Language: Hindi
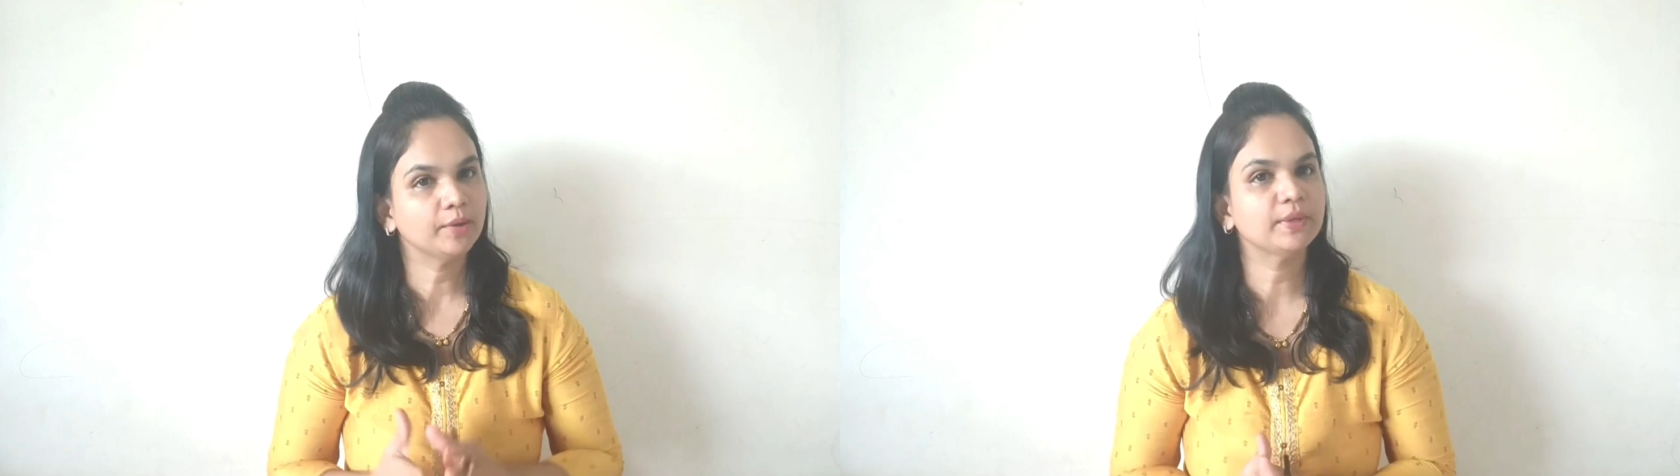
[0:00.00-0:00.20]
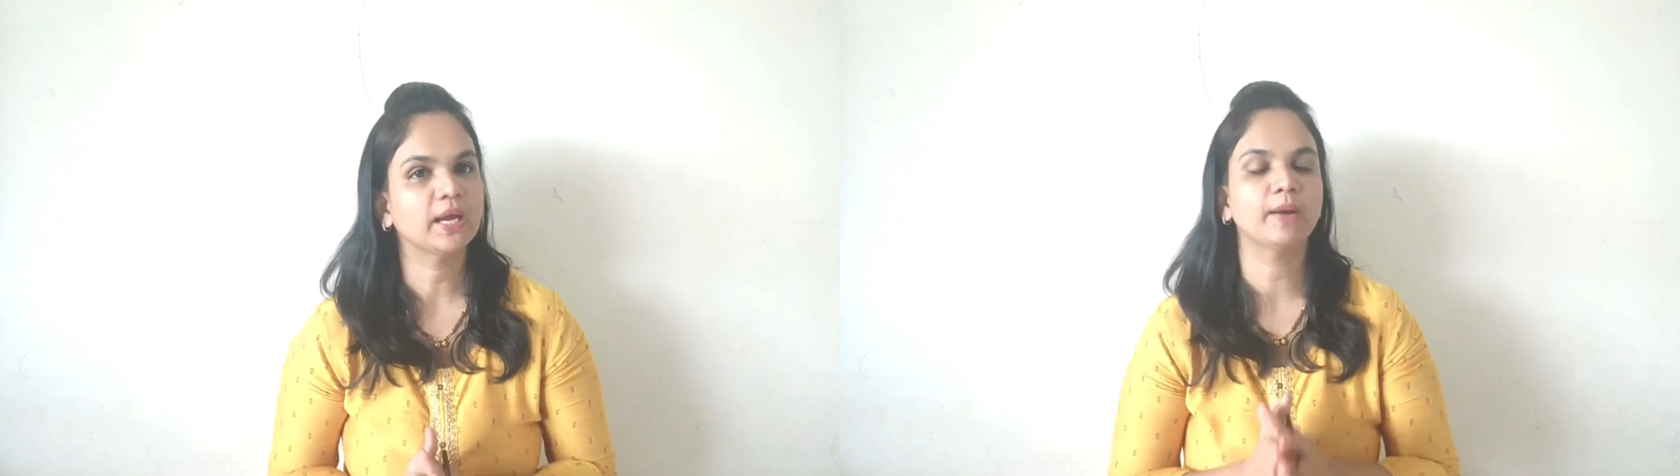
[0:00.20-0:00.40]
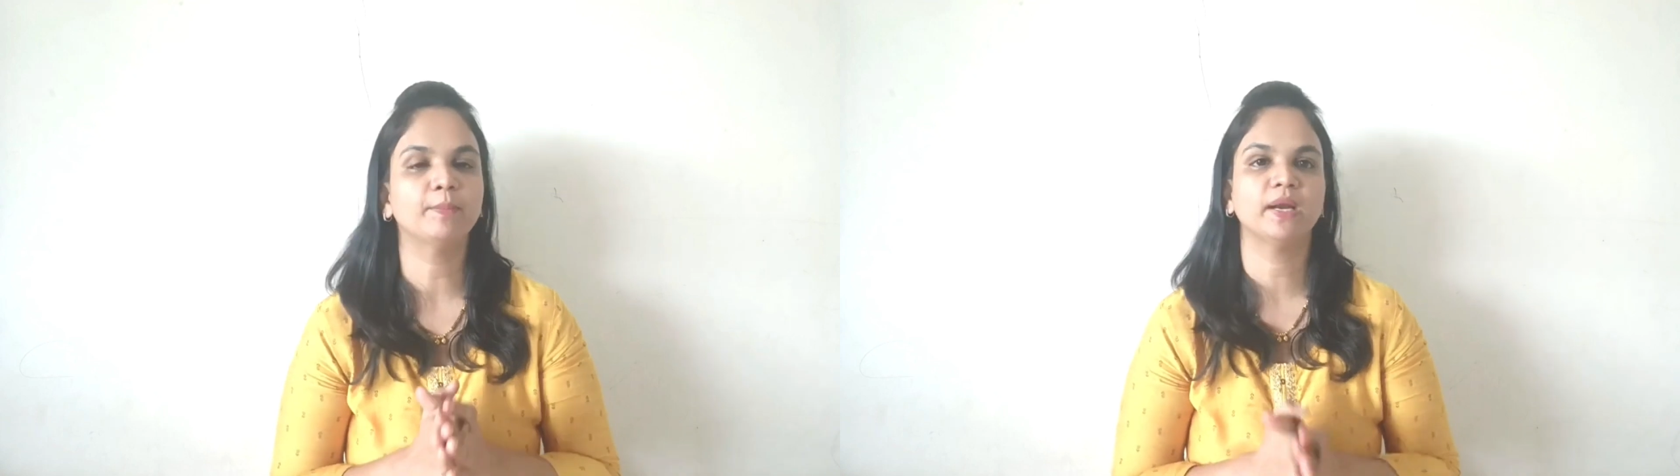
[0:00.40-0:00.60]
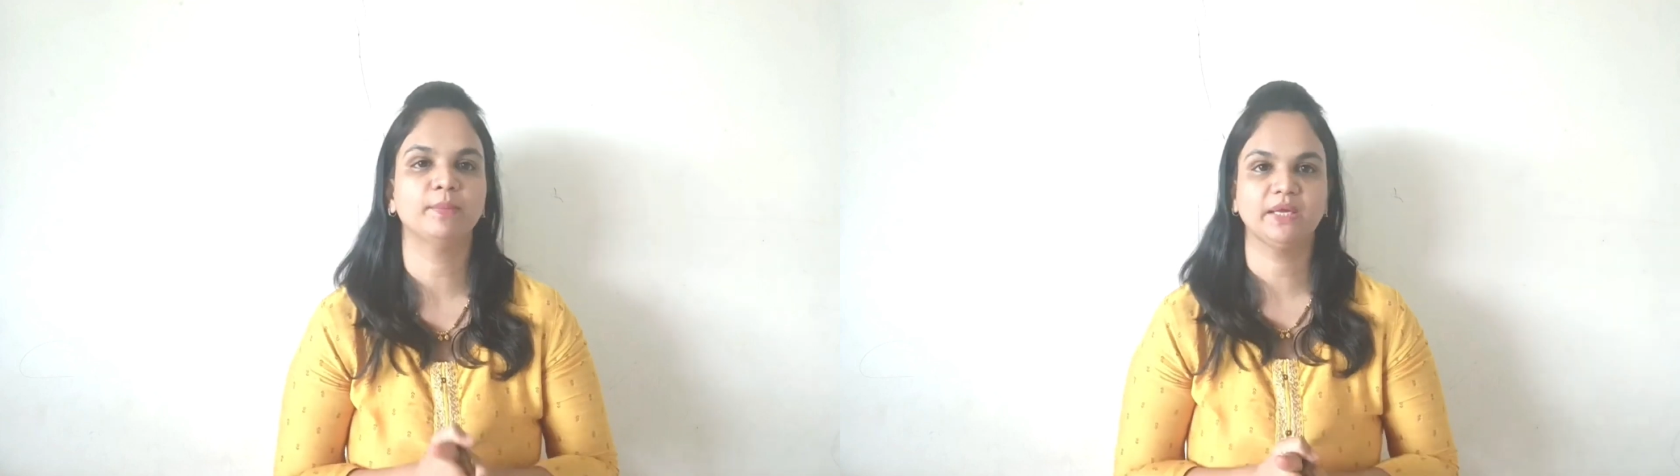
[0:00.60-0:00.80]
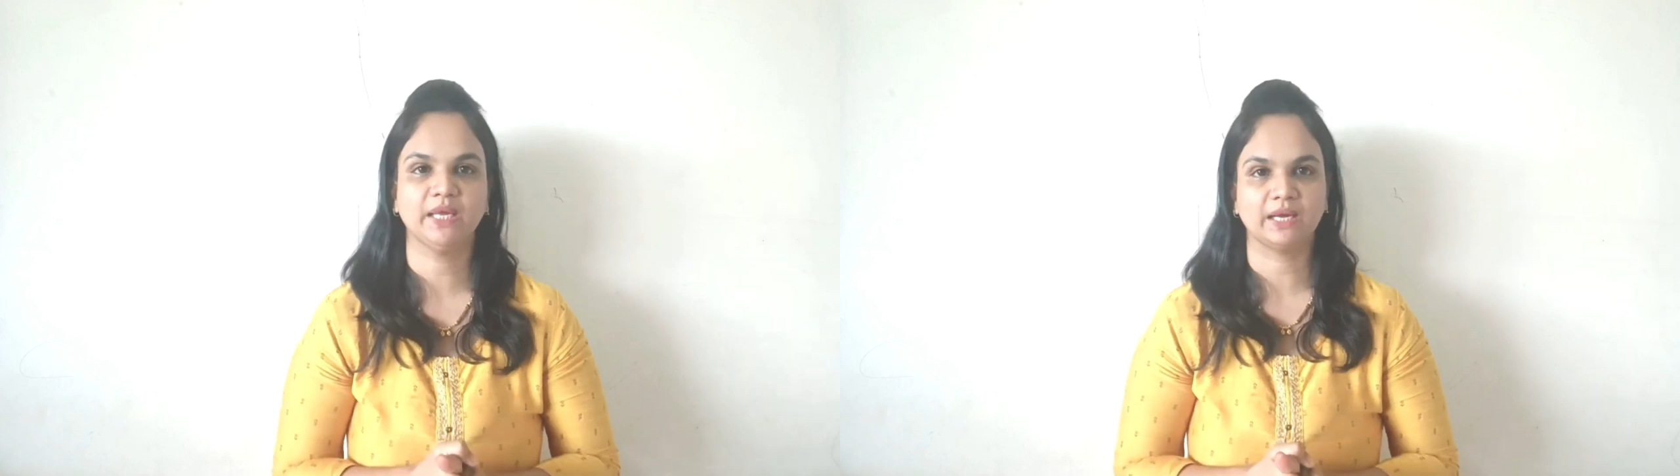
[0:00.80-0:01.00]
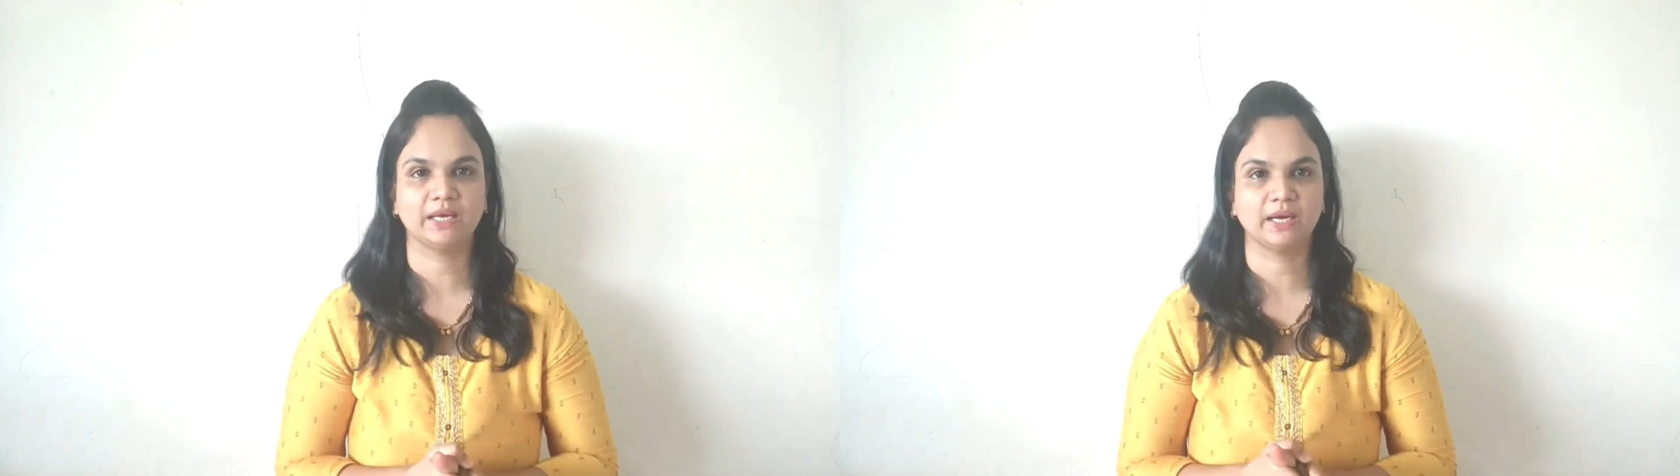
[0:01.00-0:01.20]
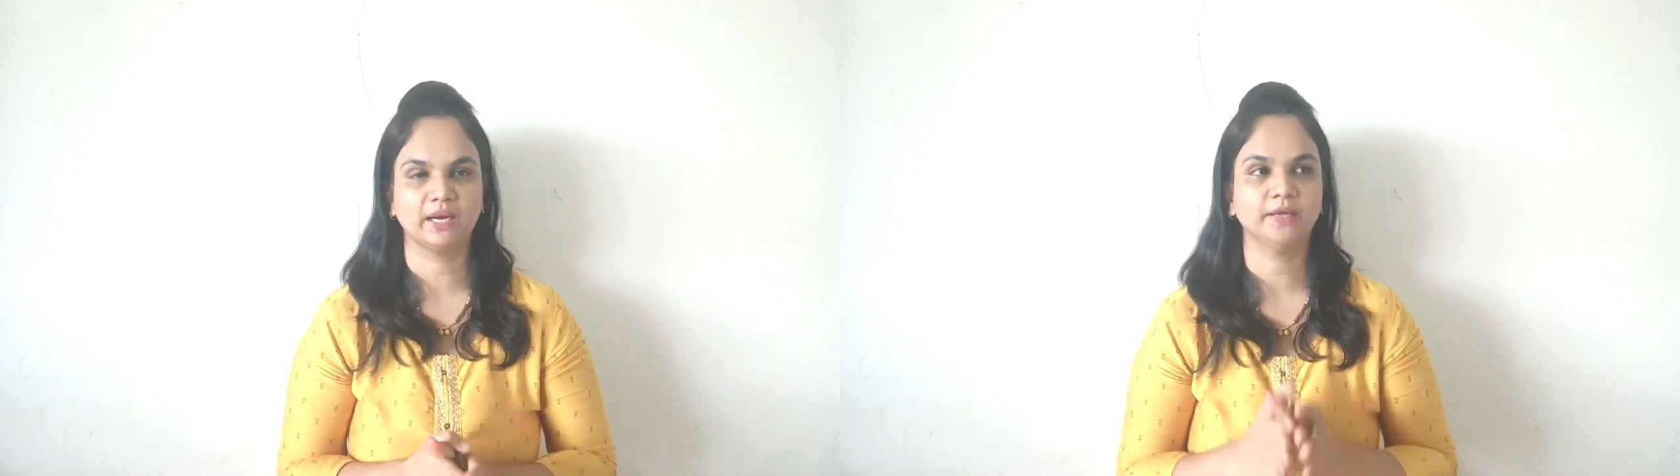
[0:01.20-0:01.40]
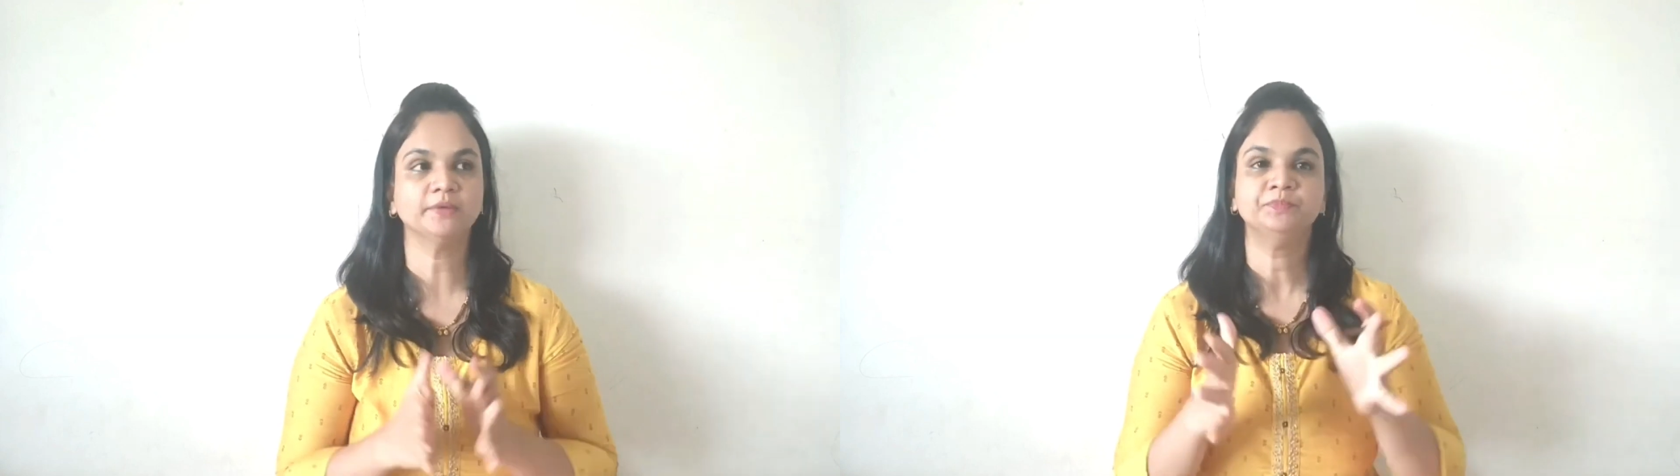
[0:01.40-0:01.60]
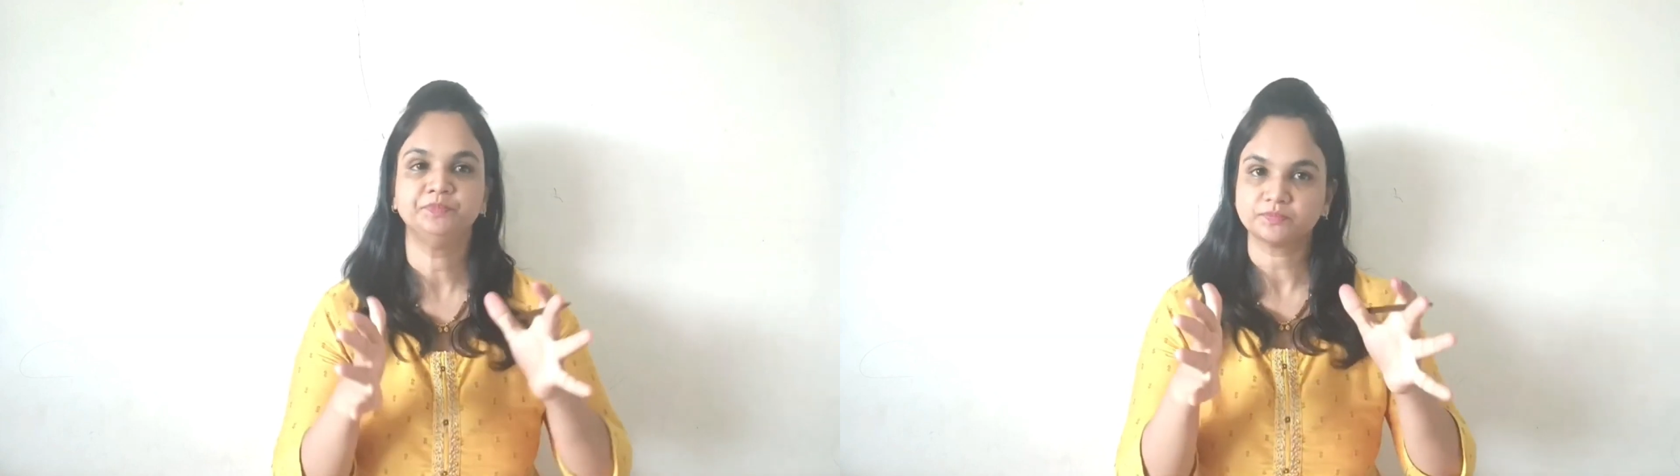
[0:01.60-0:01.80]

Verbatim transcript: अब यहाँ पर हमें क्या करना है